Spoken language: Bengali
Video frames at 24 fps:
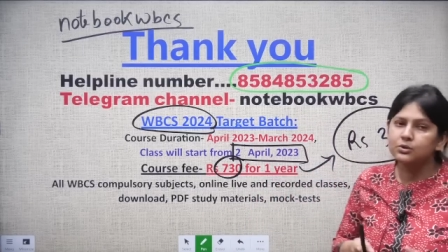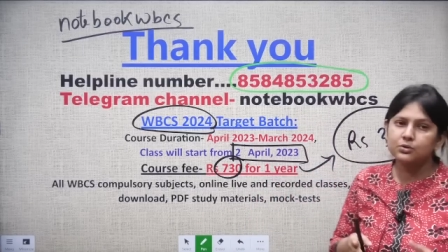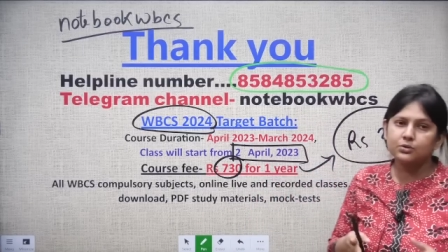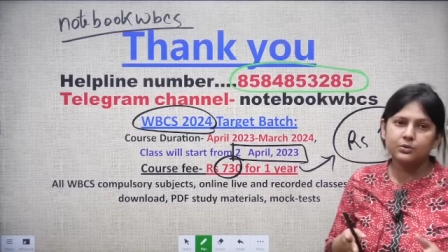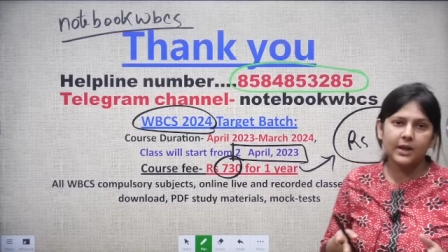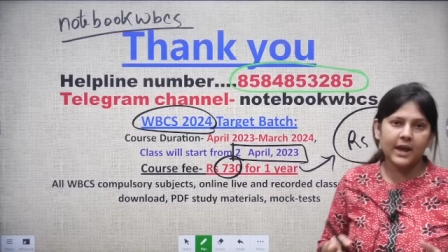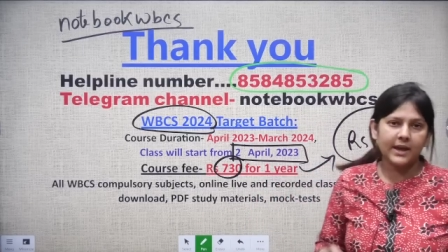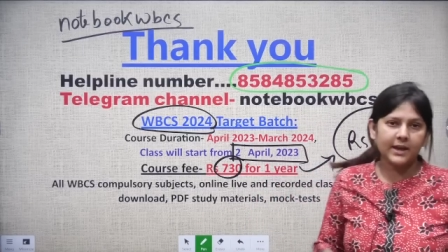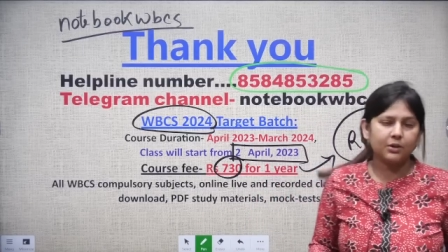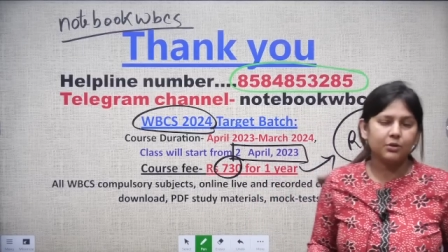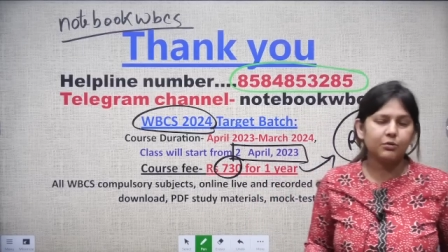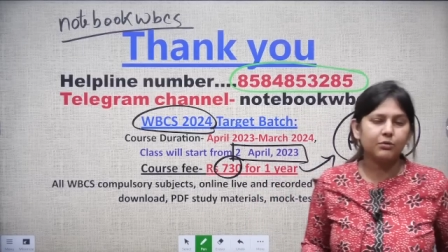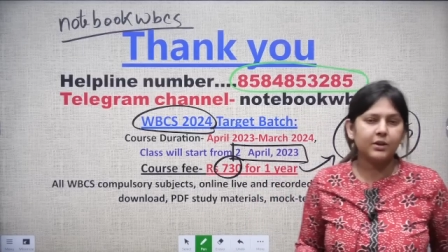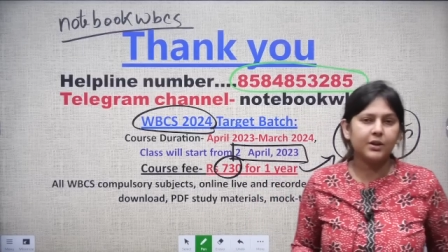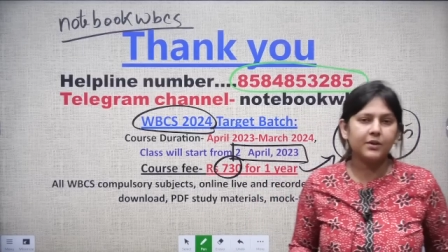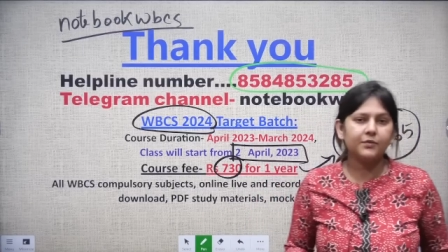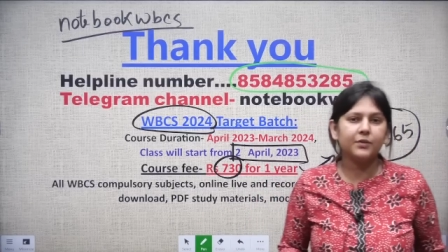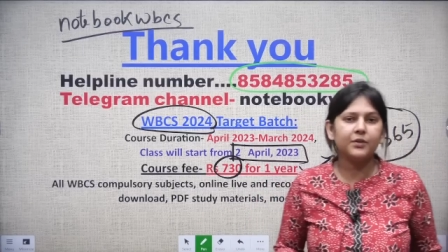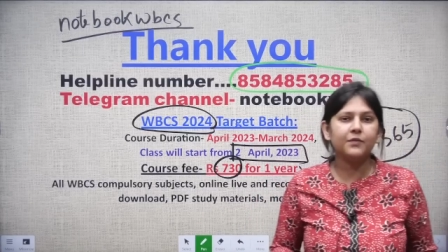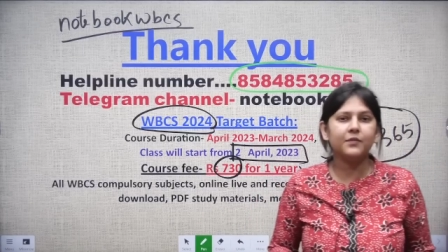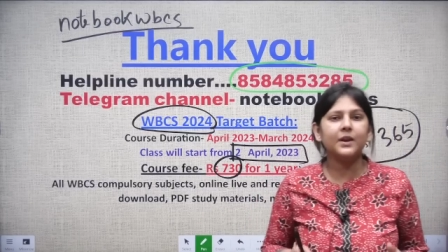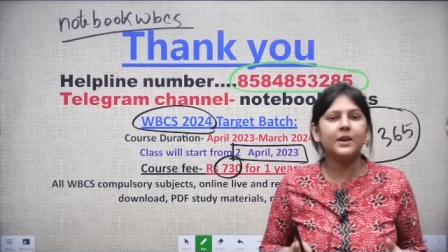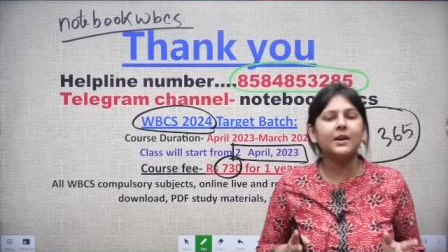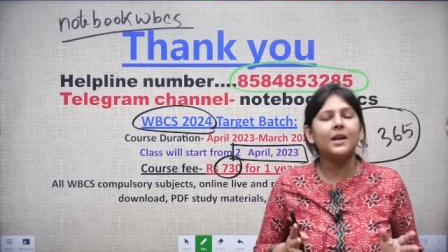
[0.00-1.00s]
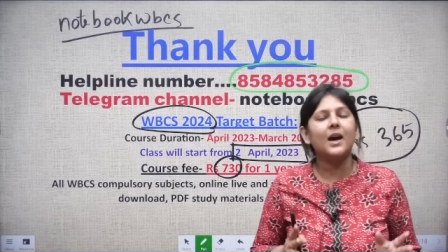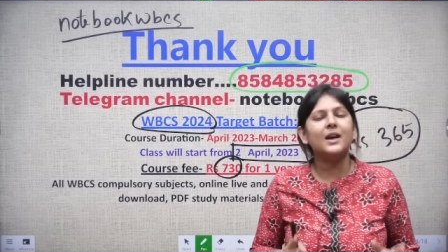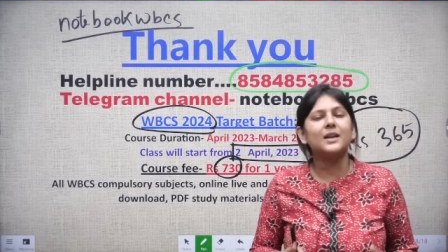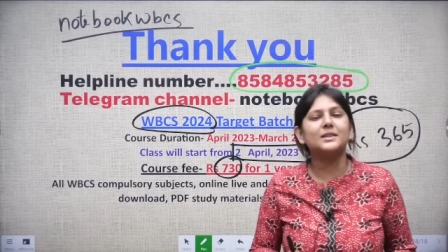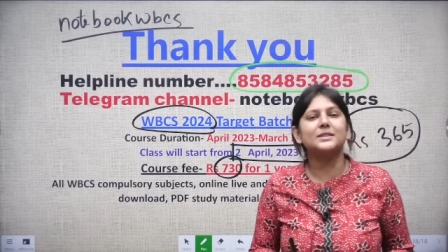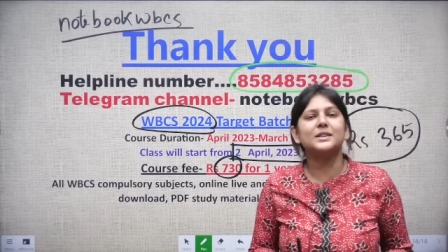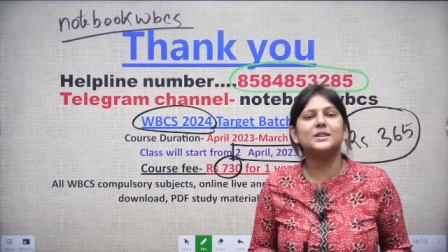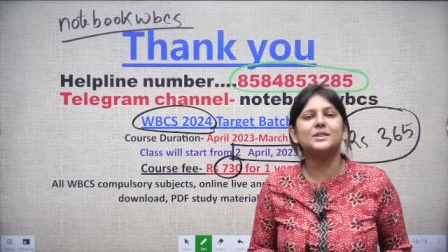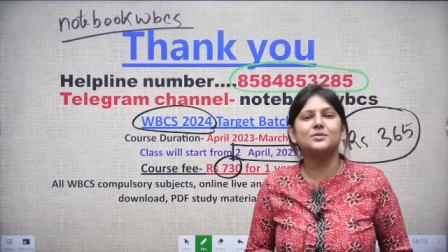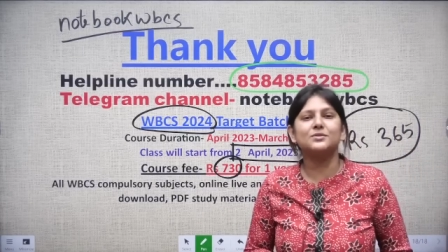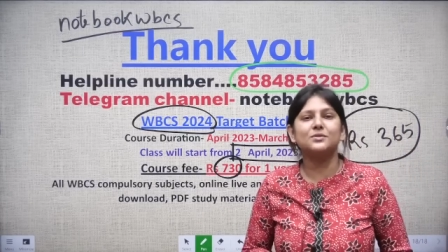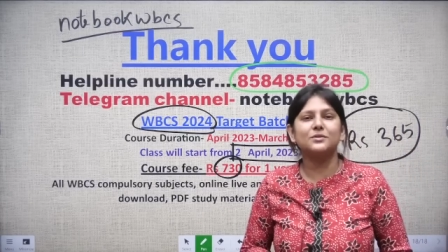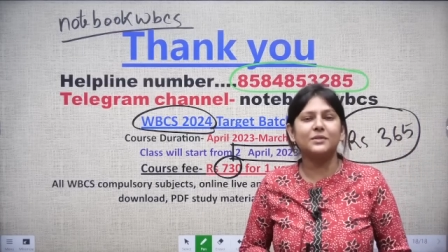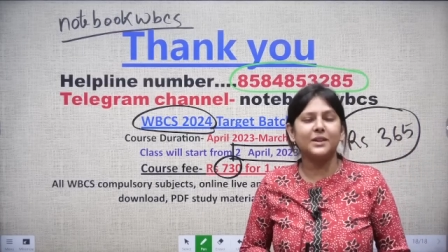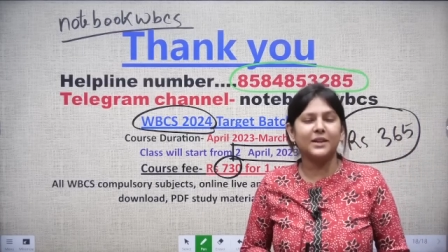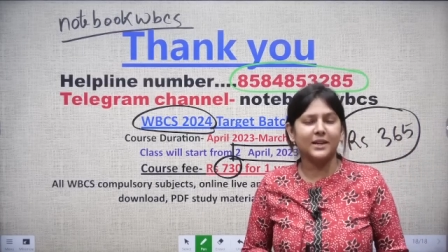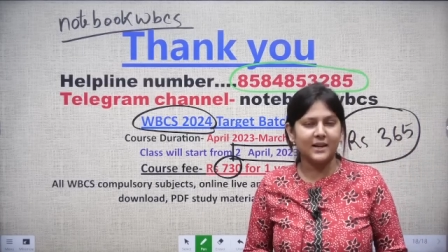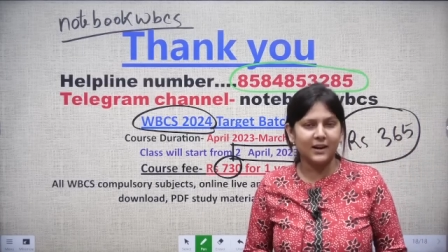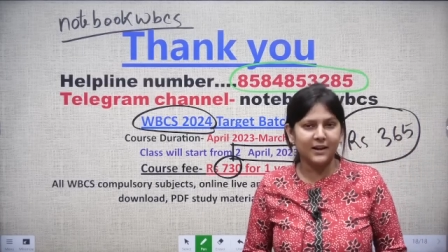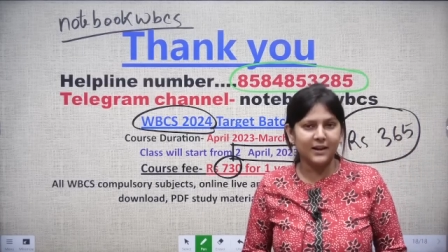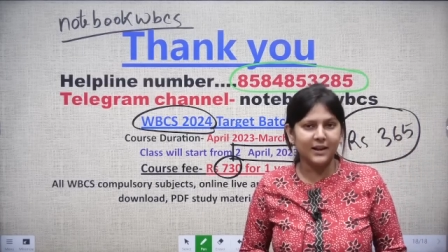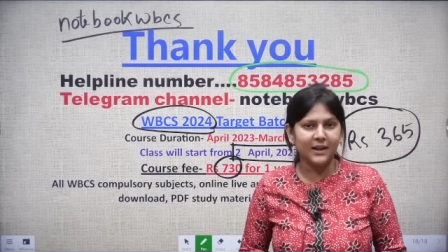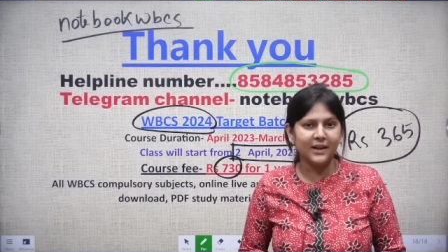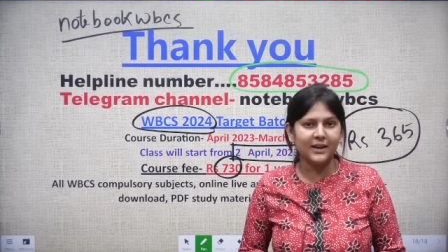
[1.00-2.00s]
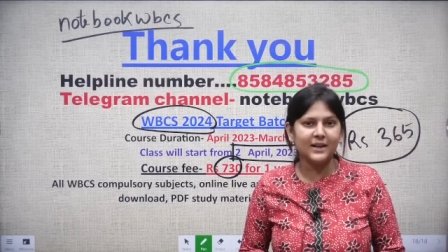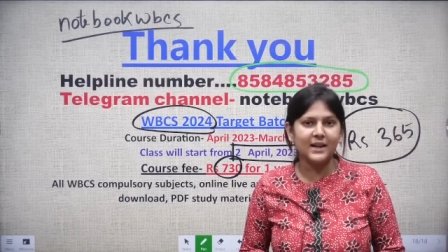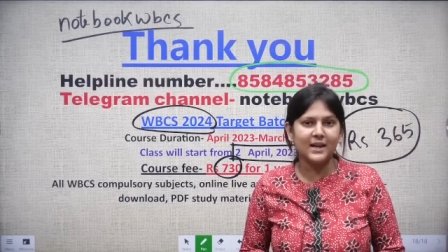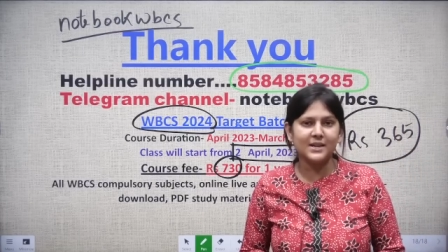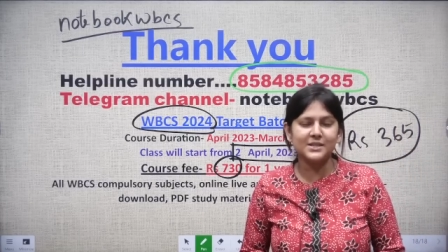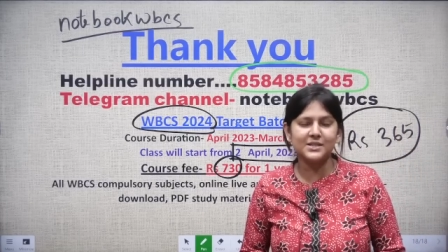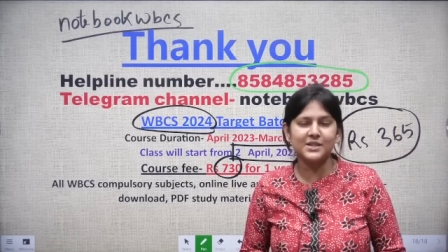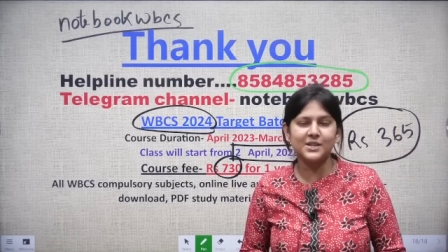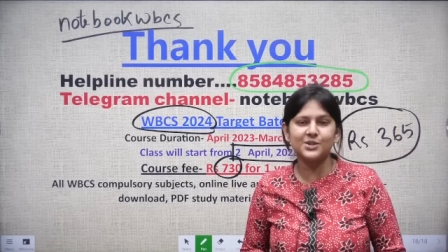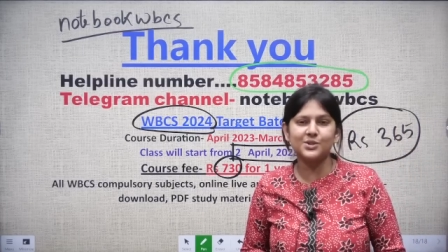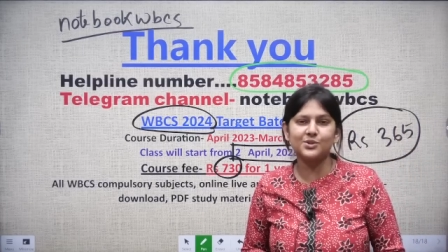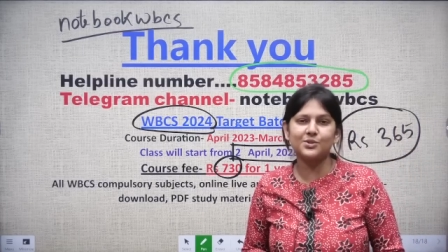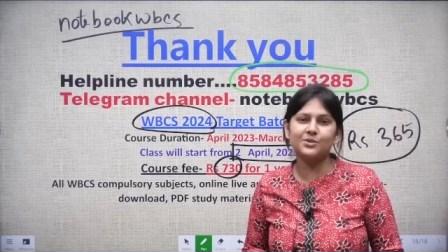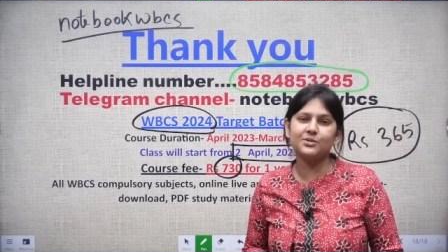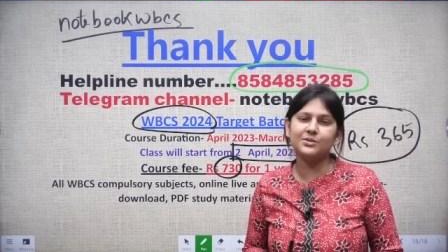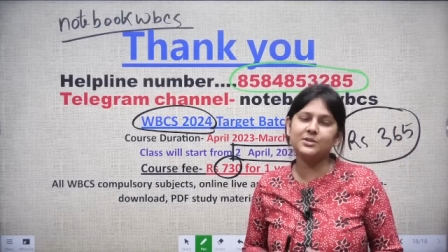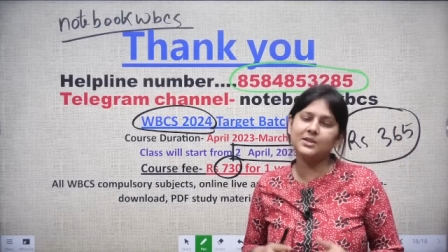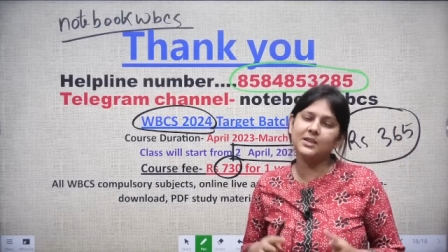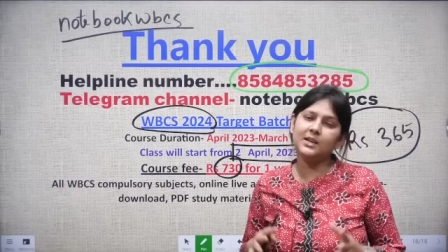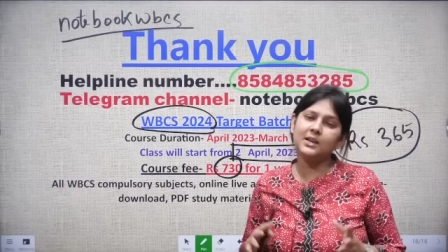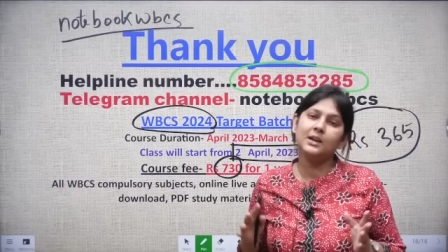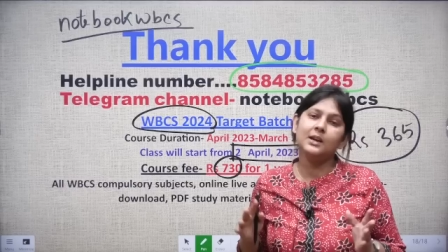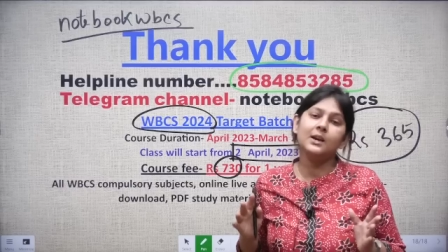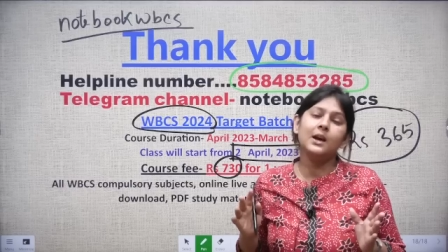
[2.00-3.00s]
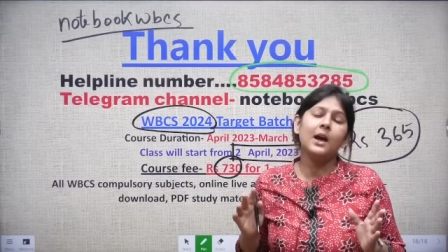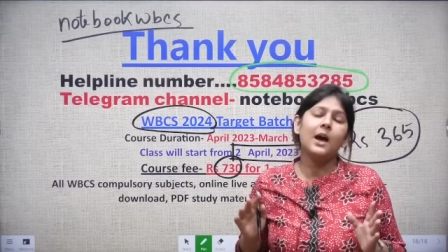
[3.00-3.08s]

তো থ্যাংক ইউ টু এভরিওয়ান আজকের জন্য এখানেই ক্লাস শেষ করছি